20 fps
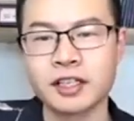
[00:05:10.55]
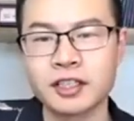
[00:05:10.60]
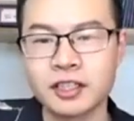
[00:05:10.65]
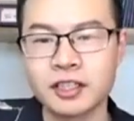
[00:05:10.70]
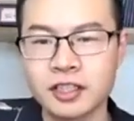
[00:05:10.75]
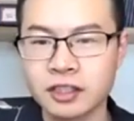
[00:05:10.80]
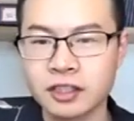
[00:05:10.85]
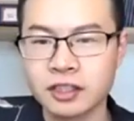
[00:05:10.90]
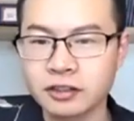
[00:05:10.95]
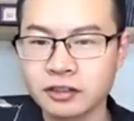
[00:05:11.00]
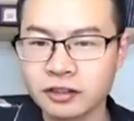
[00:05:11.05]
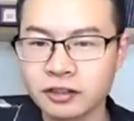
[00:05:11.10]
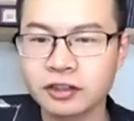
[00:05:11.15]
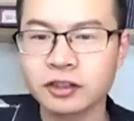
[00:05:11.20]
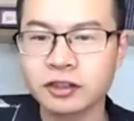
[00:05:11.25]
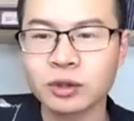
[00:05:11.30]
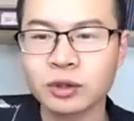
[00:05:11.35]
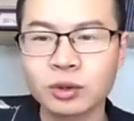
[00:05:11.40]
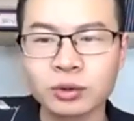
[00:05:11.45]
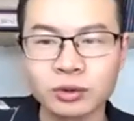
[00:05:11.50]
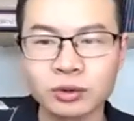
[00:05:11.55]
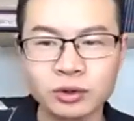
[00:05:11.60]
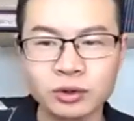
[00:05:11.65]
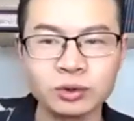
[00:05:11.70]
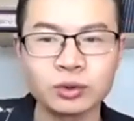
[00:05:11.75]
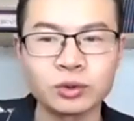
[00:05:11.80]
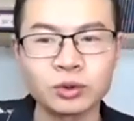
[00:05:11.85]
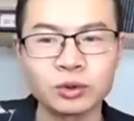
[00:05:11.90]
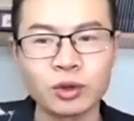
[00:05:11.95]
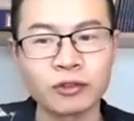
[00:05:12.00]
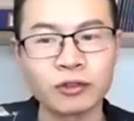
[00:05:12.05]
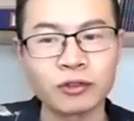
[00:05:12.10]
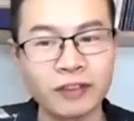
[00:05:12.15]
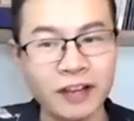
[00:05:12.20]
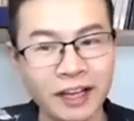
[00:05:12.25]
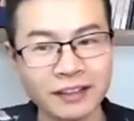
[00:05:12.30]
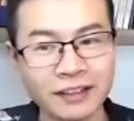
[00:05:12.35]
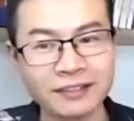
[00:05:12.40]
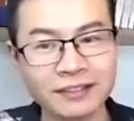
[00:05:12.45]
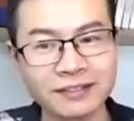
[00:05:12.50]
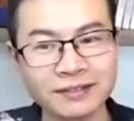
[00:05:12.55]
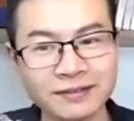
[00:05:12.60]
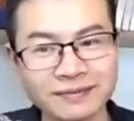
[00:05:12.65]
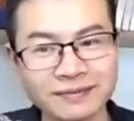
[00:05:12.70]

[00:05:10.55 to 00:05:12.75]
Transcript: 亲自动手做饭，